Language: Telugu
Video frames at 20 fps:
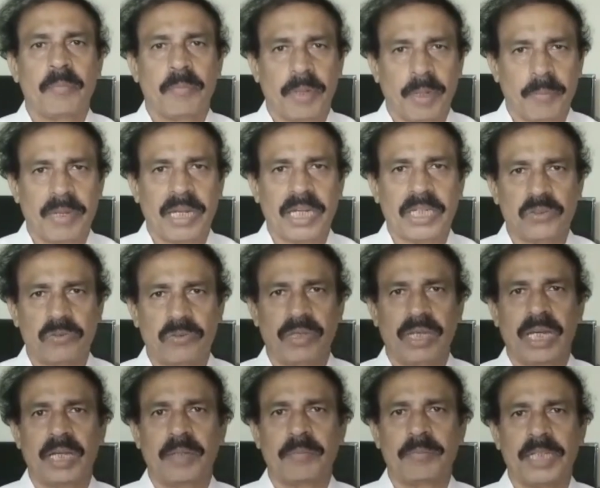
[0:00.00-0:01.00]
ప్రమాణ
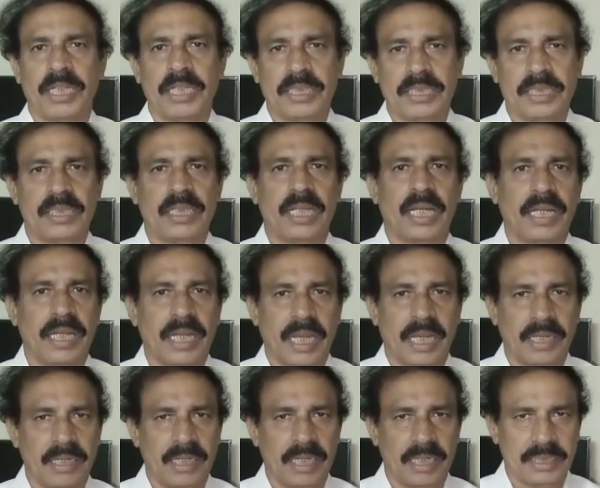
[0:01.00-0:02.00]
స్వీకారం చేయించి దాన్ని
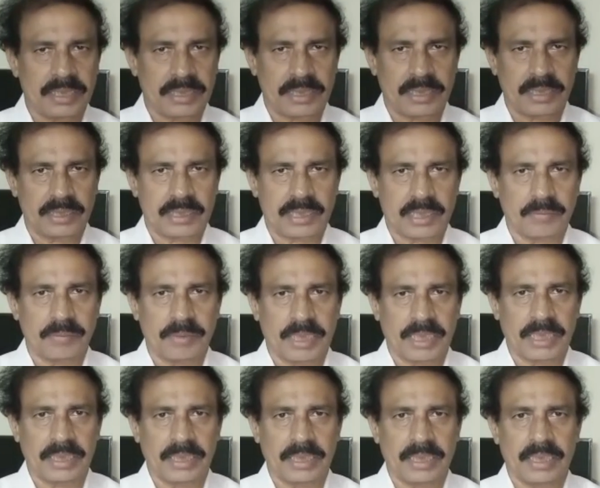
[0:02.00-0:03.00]
ఆయన్ని అధిష్ఠించడం
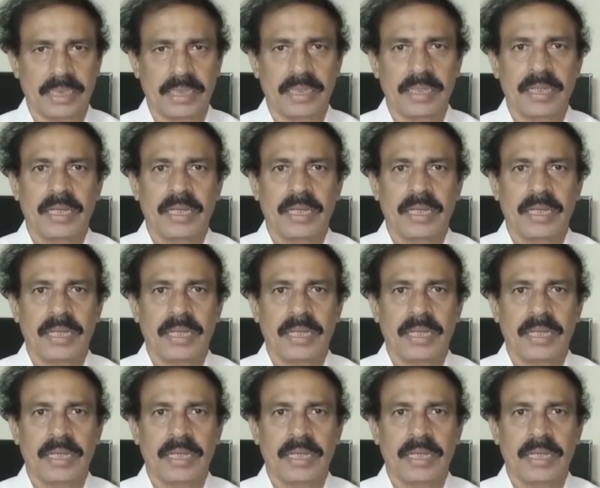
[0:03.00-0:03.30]
జరిగింది